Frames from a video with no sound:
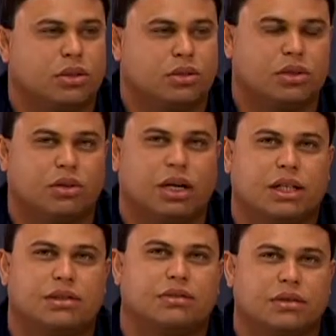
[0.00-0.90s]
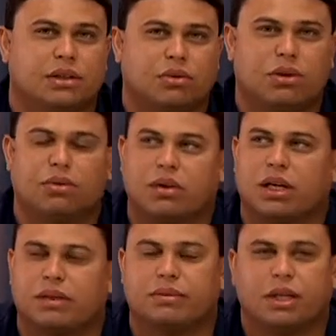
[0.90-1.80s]
do seu lado. Você é um é
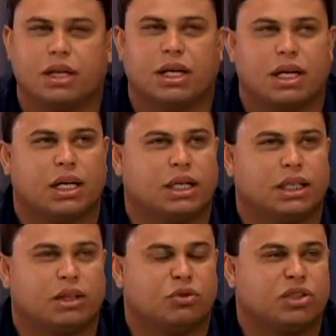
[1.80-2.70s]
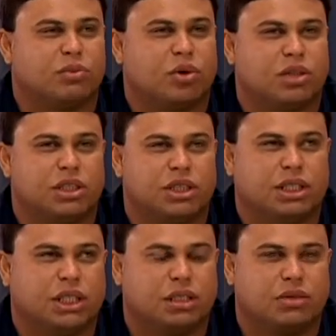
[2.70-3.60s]
cara que está no esporte aí
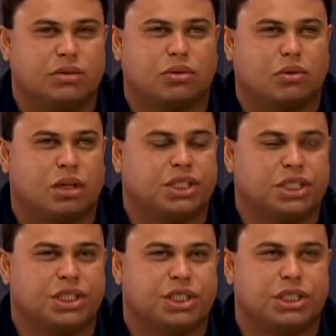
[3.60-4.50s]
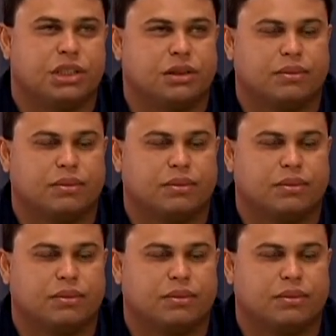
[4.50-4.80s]
direto com a gente aí,